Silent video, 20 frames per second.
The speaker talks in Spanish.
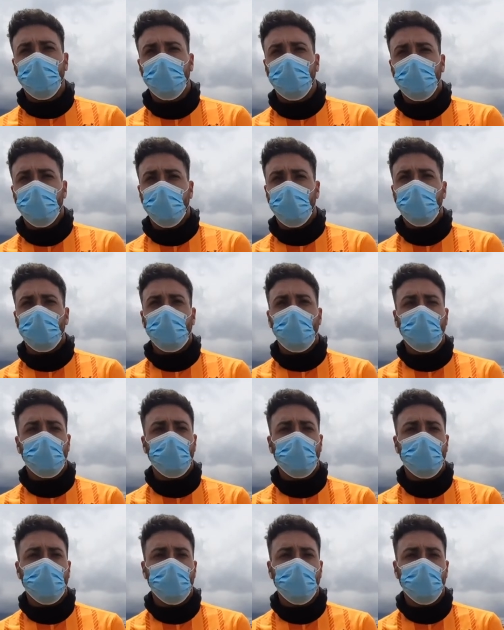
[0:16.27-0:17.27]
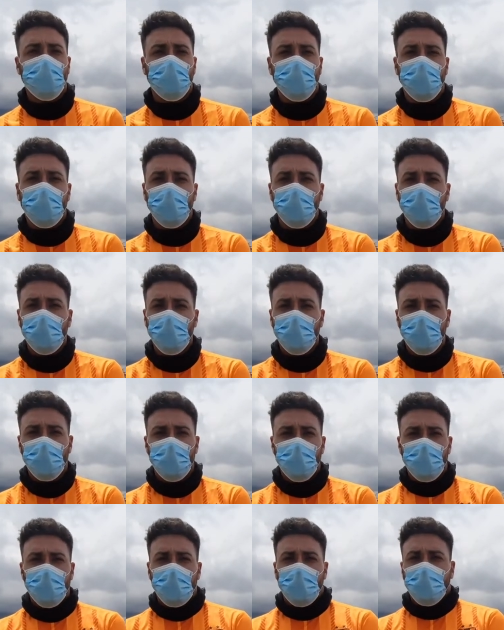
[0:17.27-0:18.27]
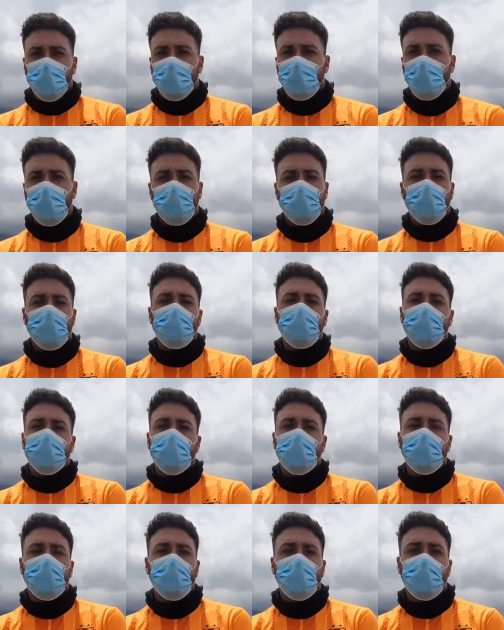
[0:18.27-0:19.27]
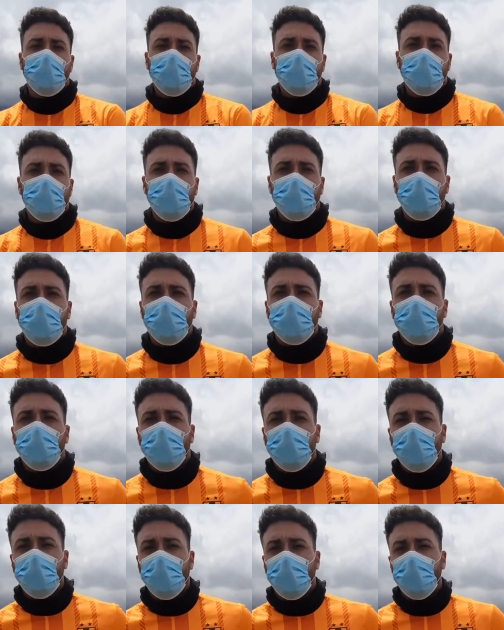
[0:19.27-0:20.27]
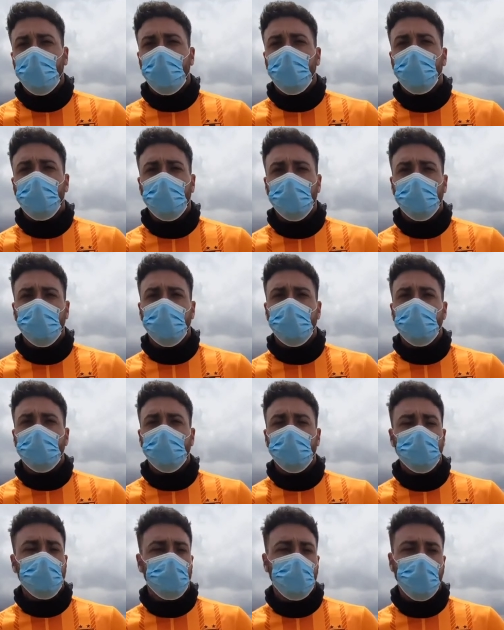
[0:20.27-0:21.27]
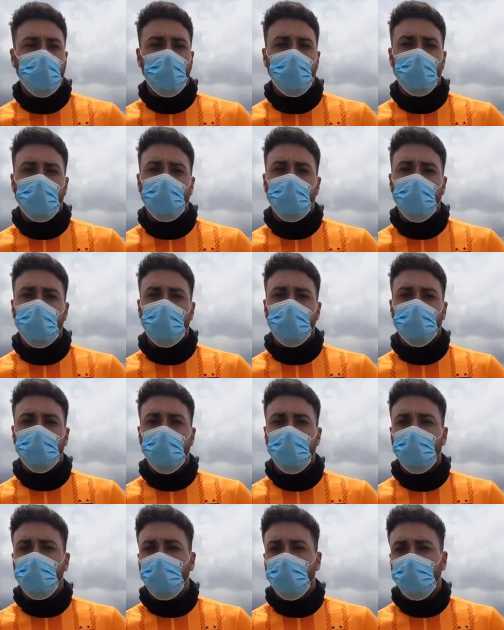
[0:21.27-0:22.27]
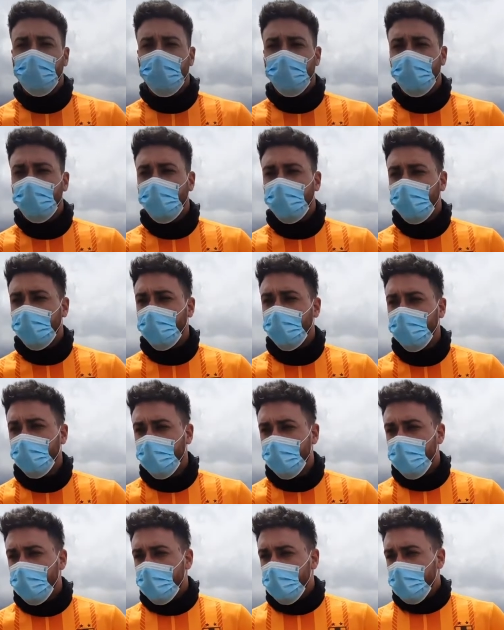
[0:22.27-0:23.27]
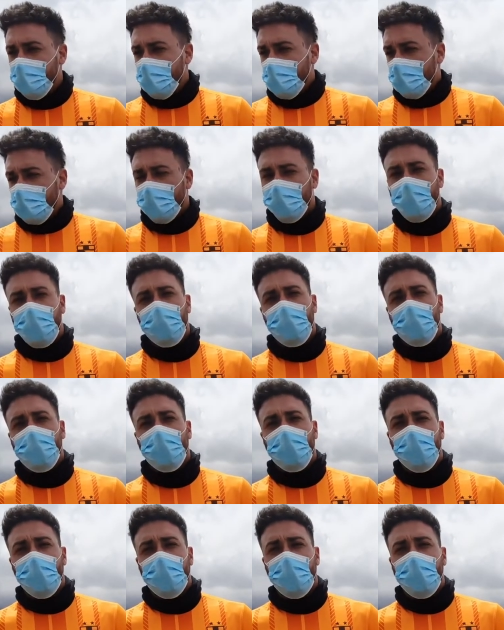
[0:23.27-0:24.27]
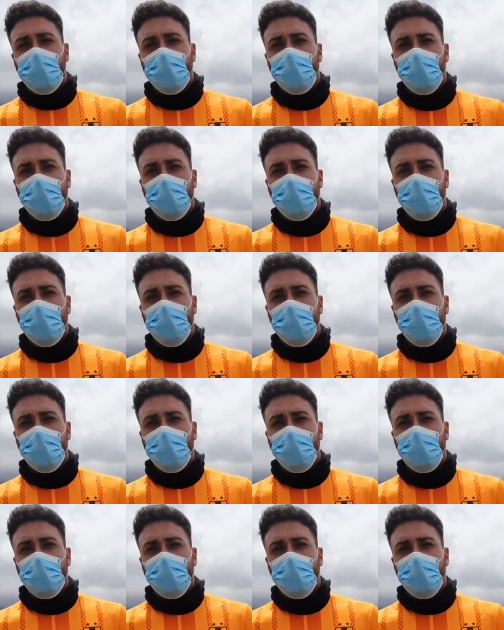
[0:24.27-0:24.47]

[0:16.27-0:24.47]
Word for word: Para lograr el objetivo que, era mantener la categoría y después, si, puede esperar cosas importantes, de la mejor manera.